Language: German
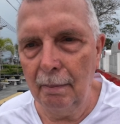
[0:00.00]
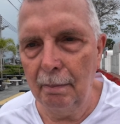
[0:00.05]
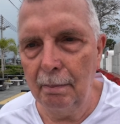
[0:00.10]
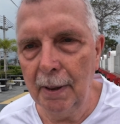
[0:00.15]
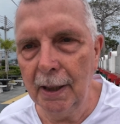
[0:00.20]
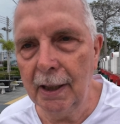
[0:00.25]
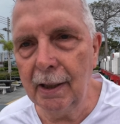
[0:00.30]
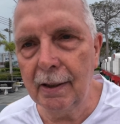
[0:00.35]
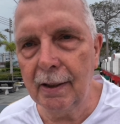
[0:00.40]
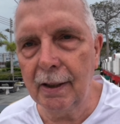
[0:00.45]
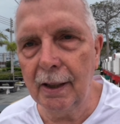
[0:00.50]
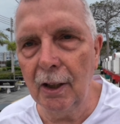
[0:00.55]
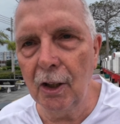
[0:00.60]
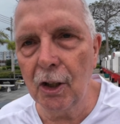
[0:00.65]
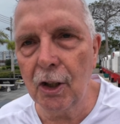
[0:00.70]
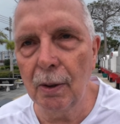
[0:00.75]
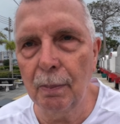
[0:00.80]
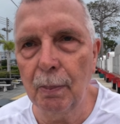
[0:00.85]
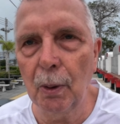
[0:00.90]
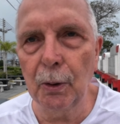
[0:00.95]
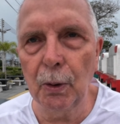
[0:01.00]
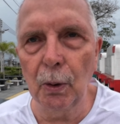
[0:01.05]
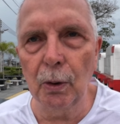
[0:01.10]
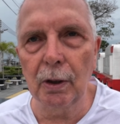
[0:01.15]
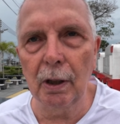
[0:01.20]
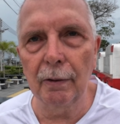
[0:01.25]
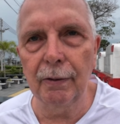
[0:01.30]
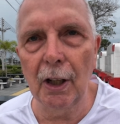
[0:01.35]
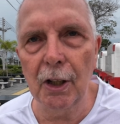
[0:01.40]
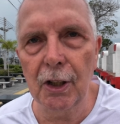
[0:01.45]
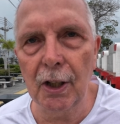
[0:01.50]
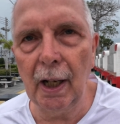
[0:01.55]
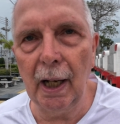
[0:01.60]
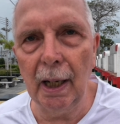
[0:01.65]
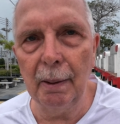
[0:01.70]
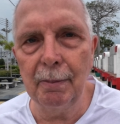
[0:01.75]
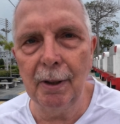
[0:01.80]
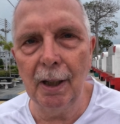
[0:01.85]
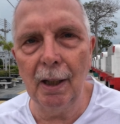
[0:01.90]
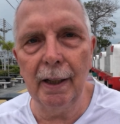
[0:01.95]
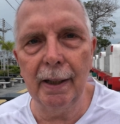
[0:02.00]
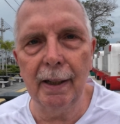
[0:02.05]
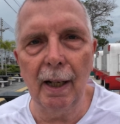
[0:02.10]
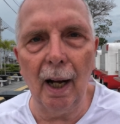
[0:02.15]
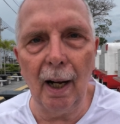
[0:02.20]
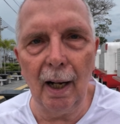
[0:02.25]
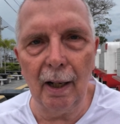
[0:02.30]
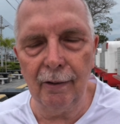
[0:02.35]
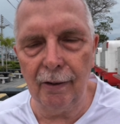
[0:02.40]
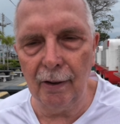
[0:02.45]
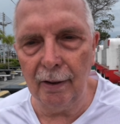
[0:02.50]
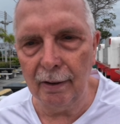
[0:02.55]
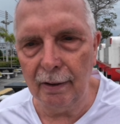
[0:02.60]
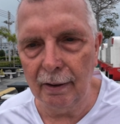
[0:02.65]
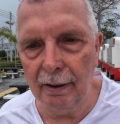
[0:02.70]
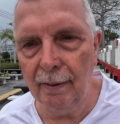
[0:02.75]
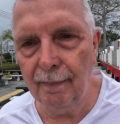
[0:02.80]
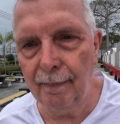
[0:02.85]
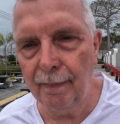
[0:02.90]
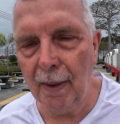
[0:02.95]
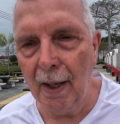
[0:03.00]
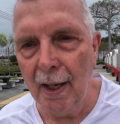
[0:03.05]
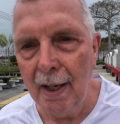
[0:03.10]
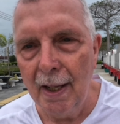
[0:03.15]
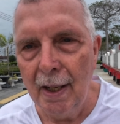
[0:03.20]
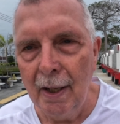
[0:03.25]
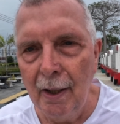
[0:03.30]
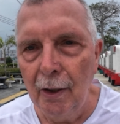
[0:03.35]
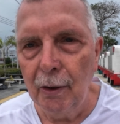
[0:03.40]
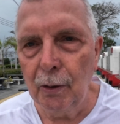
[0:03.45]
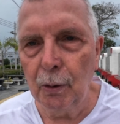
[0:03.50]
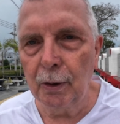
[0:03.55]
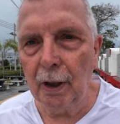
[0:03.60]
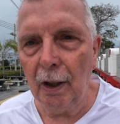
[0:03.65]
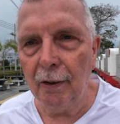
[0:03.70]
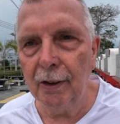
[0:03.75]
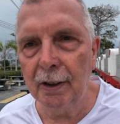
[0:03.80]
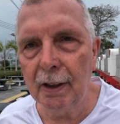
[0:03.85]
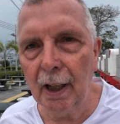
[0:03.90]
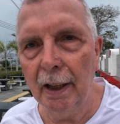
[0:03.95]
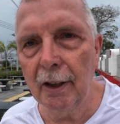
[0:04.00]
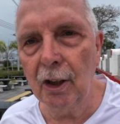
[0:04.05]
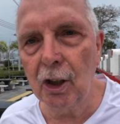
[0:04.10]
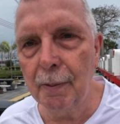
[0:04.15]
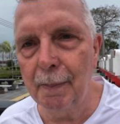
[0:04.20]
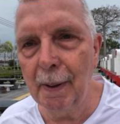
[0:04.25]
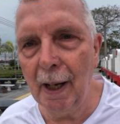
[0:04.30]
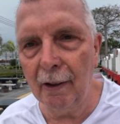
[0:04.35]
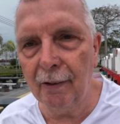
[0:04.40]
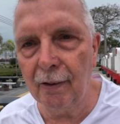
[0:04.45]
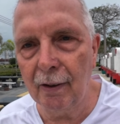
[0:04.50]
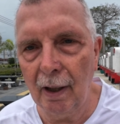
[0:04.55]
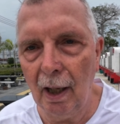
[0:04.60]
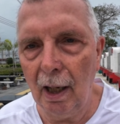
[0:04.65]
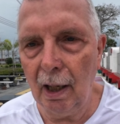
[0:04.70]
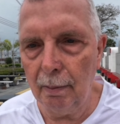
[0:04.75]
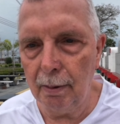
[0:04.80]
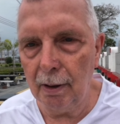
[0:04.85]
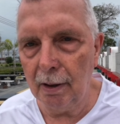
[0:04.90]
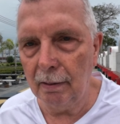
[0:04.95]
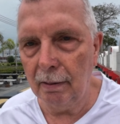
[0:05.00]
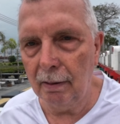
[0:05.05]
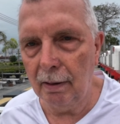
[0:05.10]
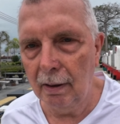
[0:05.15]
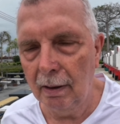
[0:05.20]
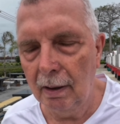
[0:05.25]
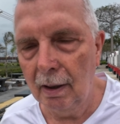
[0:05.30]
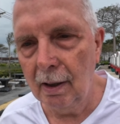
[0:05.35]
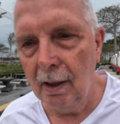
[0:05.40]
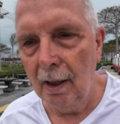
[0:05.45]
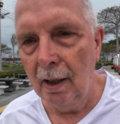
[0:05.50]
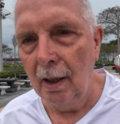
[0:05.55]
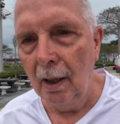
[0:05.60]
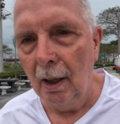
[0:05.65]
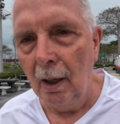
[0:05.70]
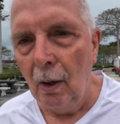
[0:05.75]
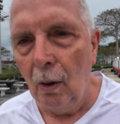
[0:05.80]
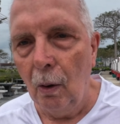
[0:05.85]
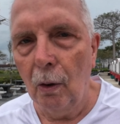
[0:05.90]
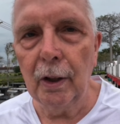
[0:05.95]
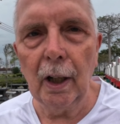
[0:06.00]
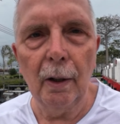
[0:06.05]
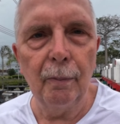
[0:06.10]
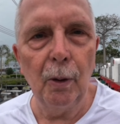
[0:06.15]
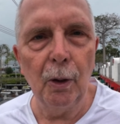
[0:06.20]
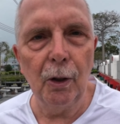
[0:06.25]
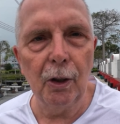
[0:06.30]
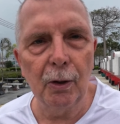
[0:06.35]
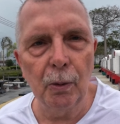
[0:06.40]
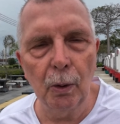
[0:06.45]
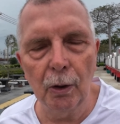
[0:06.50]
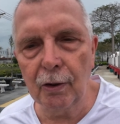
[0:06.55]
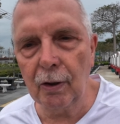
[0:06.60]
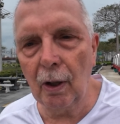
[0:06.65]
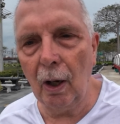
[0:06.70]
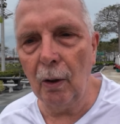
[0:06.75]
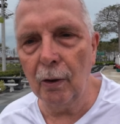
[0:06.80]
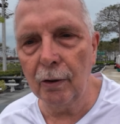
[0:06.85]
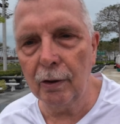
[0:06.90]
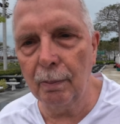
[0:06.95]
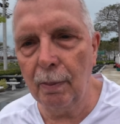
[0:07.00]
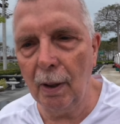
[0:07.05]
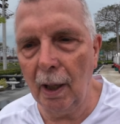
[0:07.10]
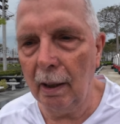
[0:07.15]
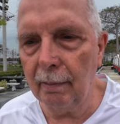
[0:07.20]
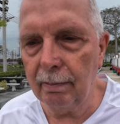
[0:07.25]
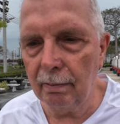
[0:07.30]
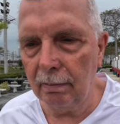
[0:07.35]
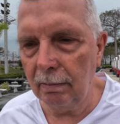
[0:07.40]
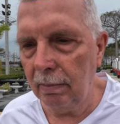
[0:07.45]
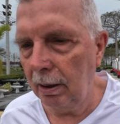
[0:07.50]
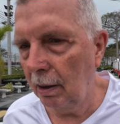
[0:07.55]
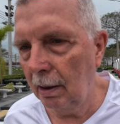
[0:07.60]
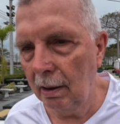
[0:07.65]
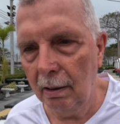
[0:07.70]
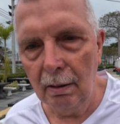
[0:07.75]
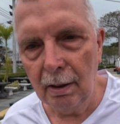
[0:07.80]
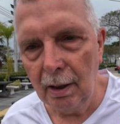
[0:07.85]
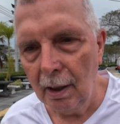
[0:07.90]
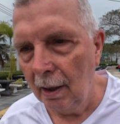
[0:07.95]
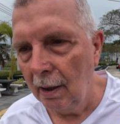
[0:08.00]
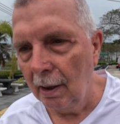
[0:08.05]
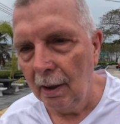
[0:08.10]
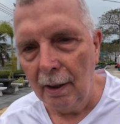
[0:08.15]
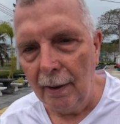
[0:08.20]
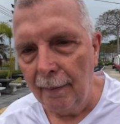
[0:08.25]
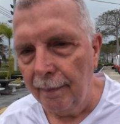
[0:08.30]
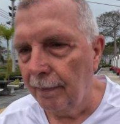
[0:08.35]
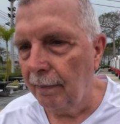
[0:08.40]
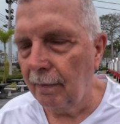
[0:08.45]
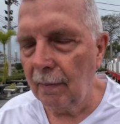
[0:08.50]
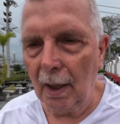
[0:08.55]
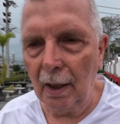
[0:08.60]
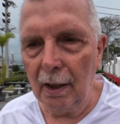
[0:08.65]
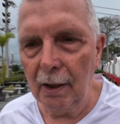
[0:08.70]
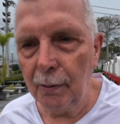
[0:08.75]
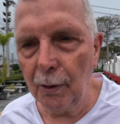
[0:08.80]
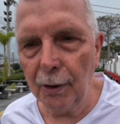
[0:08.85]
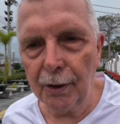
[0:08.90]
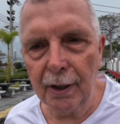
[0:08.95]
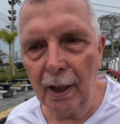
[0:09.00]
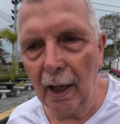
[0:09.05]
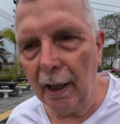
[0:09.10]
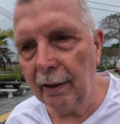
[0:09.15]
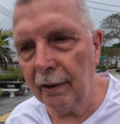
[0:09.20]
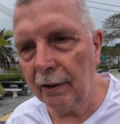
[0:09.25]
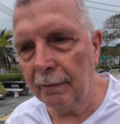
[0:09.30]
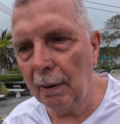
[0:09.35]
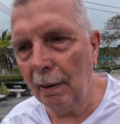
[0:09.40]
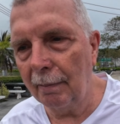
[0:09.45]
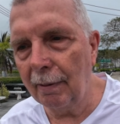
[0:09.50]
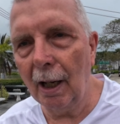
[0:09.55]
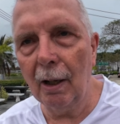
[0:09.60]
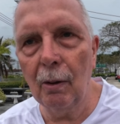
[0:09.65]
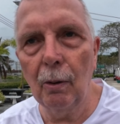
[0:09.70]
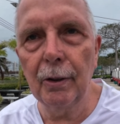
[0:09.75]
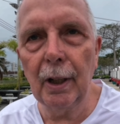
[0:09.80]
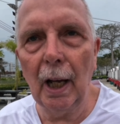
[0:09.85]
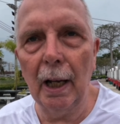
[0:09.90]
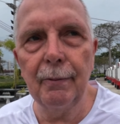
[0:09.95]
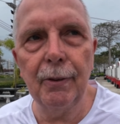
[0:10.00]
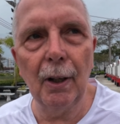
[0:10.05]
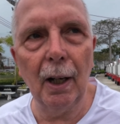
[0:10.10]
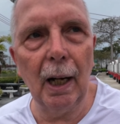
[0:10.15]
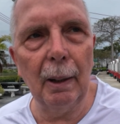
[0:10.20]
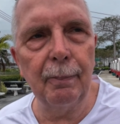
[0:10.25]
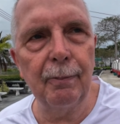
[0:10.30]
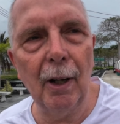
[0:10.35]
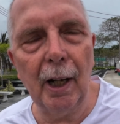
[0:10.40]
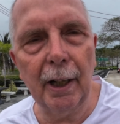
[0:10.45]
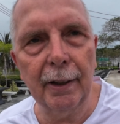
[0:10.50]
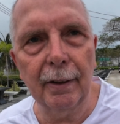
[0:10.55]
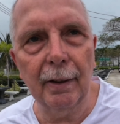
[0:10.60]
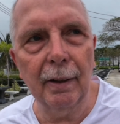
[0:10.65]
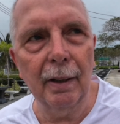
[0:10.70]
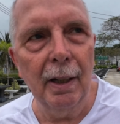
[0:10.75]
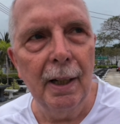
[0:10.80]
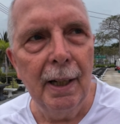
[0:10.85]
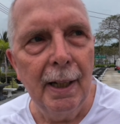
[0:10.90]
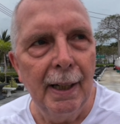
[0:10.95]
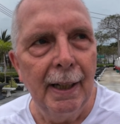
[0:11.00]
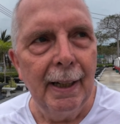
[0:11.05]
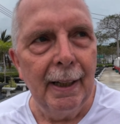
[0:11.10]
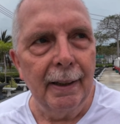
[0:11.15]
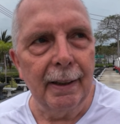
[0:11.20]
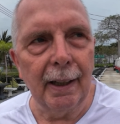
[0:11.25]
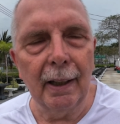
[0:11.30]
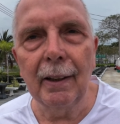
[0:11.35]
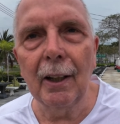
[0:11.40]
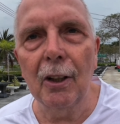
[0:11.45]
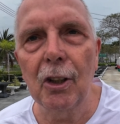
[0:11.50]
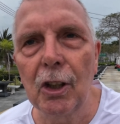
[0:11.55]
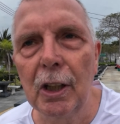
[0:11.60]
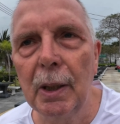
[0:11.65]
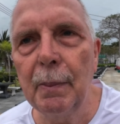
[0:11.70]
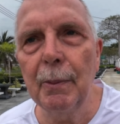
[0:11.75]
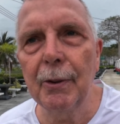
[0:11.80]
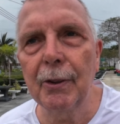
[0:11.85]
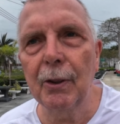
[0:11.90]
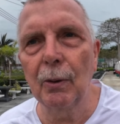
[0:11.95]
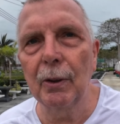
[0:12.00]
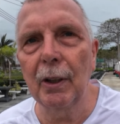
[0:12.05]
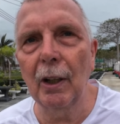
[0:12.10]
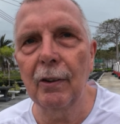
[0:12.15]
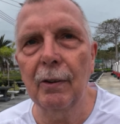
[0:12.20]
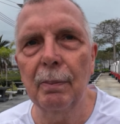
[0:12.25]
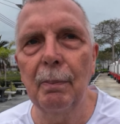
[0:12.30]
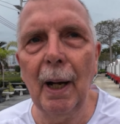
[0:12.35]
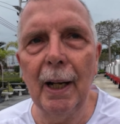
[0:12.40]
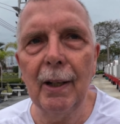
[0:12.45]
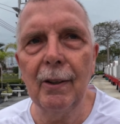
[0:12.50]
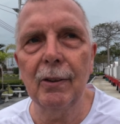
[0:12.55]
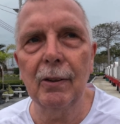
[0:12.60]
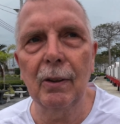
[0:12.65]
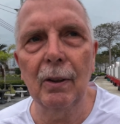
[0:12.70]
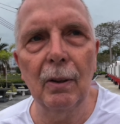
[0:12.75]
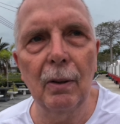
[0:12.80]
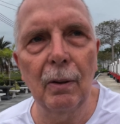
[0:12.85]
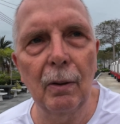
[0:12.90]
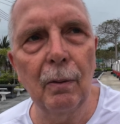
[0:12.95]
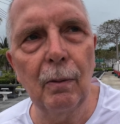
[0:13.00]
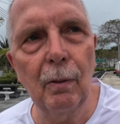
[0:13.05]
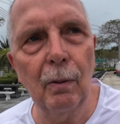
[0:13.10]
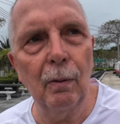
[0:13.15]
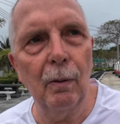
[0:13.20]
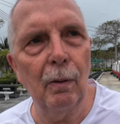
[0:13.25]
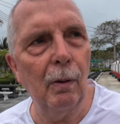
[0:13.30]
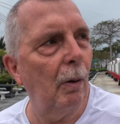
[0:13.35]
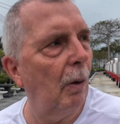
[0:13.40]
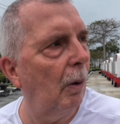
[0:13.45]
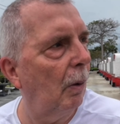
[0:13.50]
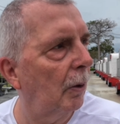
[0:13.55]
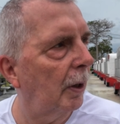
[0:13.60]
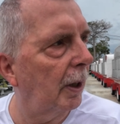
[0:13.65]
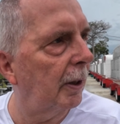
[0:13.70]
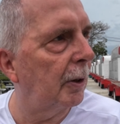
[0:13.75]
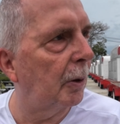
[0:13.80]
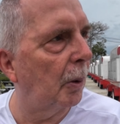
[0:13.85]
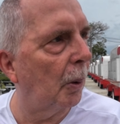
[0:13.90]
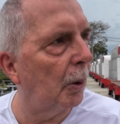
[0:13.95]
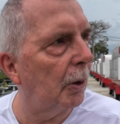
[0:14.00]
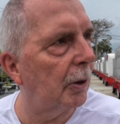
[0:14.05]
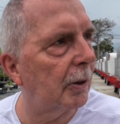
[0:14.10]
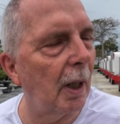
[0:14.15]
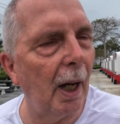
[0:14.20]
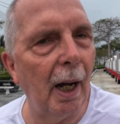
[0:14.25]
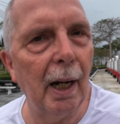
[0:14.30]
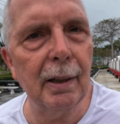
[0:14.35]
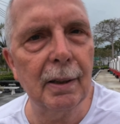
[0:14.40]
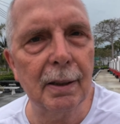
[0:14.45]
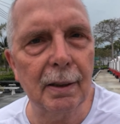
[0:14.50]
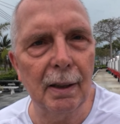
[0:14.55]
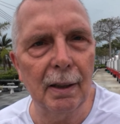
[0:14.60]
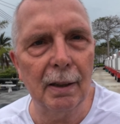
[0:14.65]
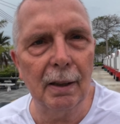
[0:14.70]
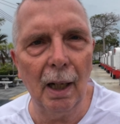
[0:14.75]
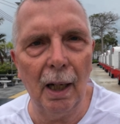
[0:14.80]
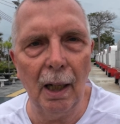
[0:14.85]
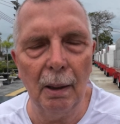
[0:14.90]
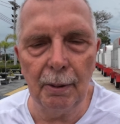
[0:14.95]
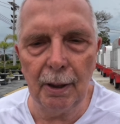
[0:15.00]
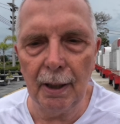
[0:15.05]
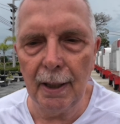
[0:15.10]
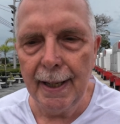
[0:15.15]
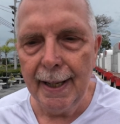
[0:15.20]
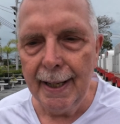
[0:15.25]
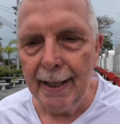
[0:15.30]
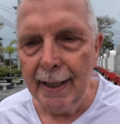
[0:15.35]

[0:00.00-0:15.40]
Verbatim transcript: medizinische Produkte verschreiben, die legal sind, sodass ich keine Schmerzen habe. Und dann würde ich nur zu Hause bleiben. Ich würde gar nichts mehr machen und einfach abwarten. Denn das Schlimmste und das meiste oder die größte Angst, die ich habe,